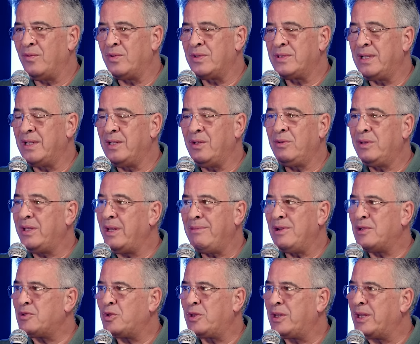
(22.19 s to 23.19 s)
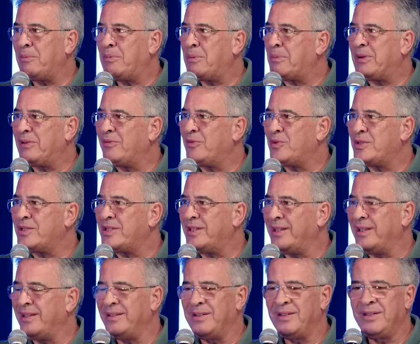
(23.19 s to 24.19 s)
Você não tem mais o tempo para
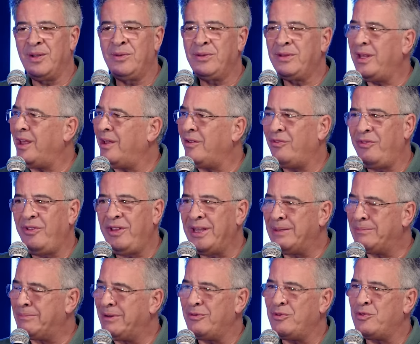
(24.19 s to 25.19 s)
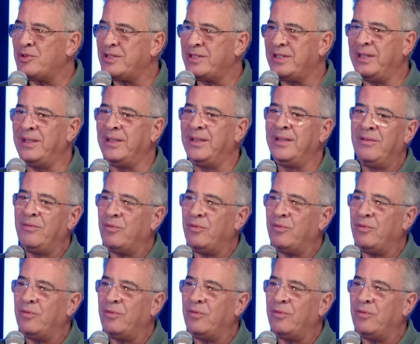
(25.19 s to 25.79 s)
você, não tem a vida para você.